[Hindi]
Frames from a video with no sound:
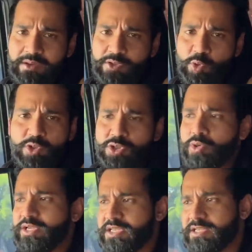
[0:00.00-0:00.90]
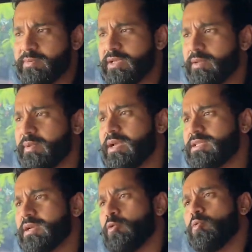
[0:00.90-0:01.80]
सोर्स दोगे जैसे भी कि भैया
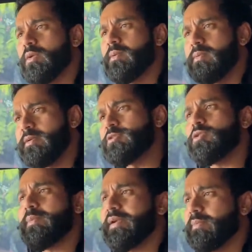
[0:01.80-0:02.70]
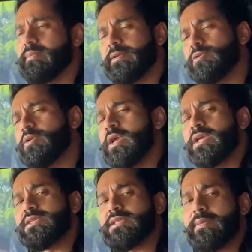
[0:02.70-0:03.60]
गूगल पे में भेज दो या पेटीएम पे भेज दो
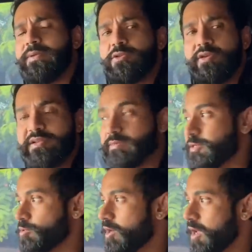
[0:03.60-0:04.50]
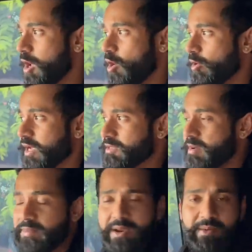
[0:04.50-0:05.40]
जैसे आप भेजोगे वैसे भेज दूंगा और आज
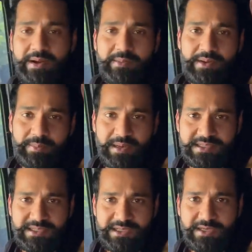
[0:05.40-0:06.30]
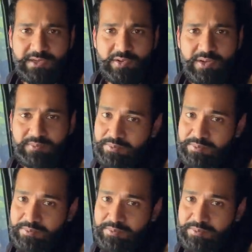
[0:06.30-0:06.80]
मम्मी का बर्थडे भैया ब्लेसिंग देना क्योंकि